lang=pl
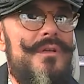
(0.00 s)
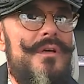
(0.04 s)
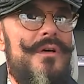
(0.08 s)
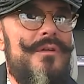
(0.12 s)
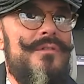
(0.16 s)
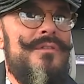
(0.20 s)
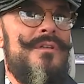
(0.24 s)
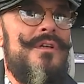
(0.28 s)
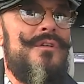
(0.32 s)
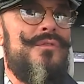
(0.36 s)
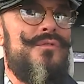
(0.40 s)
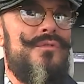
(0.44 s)

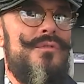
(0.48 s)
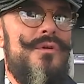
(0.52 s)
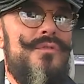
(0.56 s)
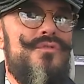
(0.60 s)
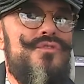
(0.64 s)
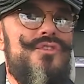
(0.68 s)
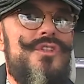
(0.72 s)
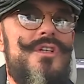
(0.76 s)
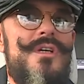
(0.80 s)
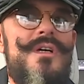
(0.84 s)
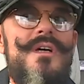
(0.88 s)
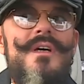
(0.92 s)

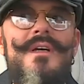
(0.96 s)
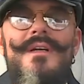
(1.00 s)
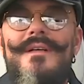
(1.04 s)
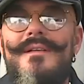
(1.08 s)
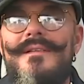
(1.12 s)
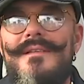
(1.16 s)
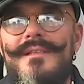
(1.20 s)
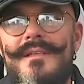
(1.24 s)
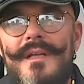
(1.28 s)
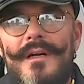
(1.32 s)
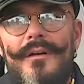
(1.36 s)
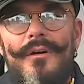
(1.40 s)
odnajdują się
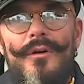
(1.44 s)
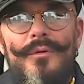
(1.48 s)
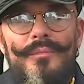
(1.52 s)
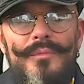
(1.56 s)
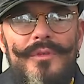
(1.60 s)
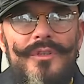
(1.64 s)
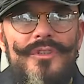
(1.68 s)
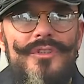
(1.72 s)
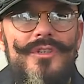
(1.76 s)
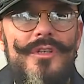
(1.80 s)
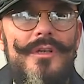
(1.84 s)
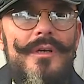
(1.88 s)

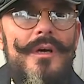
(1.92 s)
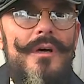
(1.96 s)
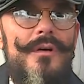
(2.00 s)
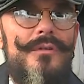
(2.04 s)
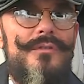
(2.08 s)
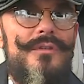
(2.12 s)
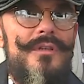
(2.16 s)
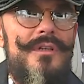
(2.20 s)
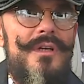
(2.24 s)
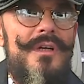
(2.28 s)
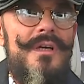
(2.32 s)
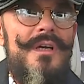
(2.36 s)
znakomicie,
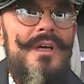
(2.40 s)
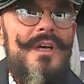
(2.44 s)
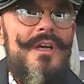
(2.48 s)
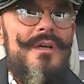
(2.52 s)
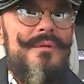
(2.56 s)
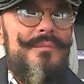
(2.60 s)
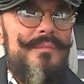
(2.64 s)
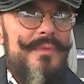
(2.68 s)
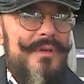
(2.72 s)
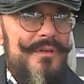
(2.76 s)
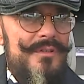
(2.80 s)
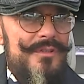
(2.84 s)
o tyle
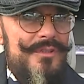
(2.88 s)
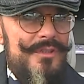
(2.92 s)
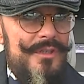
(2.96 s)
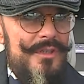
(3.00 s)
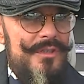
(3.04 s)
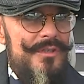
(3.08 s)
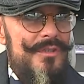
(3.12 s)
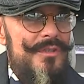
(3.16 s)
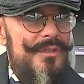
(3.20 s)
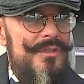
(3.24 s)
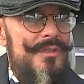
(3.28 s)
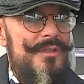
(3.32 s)

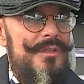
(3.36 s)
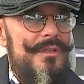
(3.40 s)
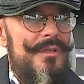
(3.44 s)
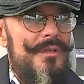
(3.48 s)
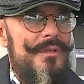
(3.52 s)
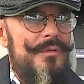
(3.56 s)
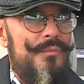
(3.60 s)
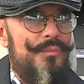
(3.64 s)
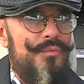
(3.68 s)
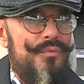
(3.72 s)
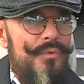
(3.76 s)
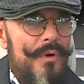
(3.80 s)

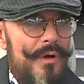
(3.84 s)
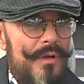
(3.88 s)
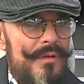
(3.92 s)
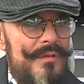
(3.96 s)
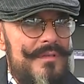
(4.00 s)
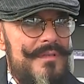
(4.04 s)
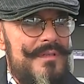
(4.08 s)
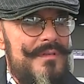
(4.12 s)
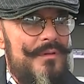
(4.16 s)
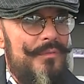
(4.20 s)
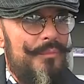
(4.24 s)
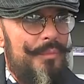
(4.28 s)
mężczyźni
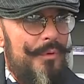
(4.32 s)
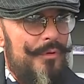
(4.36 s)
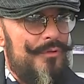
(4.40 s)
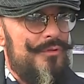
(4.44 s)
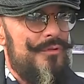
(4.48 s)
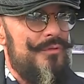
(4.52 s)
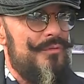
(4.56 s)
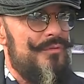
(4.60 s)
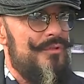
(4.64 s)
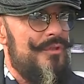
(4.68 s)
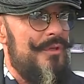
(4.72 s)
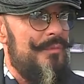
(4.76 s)
błądzą
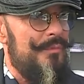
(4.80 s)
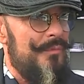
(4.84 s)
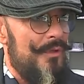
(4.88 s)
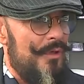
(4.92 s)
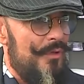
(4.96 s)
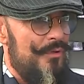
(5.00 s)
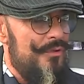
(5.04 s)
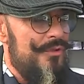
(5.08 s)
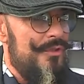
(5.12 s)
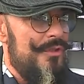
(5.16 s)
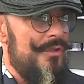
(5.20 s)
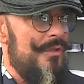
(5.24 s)
pośród
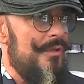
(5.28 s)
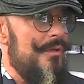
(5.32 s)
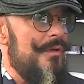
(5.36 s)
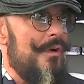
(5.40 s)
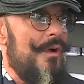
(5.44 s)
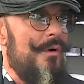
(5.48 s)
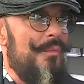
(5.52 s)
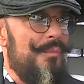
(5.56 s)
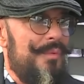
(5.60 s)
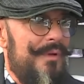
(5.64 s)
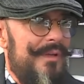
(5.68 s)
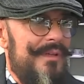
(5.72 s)
ciemności.
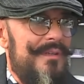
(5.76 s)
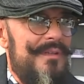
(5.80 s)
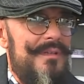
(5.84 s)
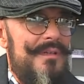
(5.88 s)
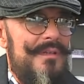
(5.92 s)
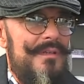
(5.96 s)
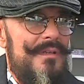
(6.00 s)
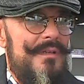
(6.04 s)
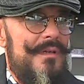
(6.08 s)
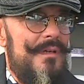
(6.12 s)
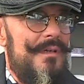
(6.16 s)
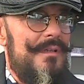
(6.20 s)
No
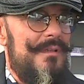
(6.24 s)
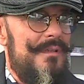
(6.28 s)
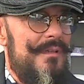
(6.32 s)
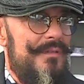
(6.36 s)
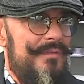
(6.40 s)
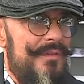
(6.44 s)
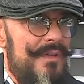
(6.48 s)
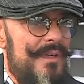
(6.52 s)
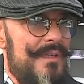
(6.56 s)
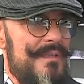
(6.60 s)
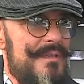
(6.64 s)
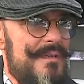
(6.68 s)
kompletnie nie,
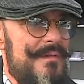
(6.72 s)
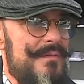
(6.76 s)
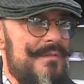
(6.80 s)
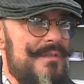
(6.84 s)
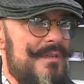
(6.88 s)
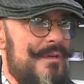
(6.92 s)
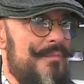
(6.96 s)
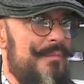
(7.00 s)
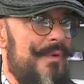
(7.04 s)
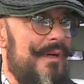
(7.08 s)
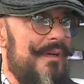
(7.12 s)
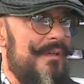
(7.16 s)
nie
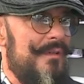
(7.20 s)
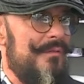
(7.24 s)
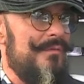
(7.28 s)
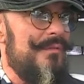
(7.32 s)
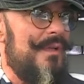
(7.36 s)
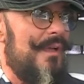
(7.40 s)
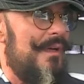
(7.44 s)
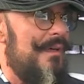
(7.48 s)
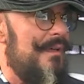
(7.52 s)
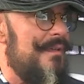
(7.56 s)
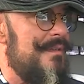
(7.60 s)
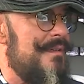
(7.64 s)
wiedzą, co
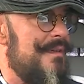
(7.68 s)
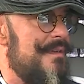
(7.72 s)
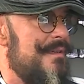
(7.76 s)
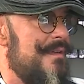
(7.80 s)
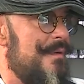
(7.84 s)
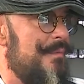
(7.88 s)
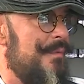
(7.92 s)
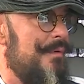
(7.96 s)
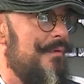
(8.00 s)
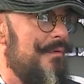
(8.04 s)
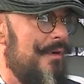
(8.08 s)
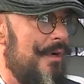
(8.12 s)
mają dalej ze
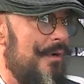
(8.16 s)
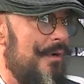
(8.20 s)
sobą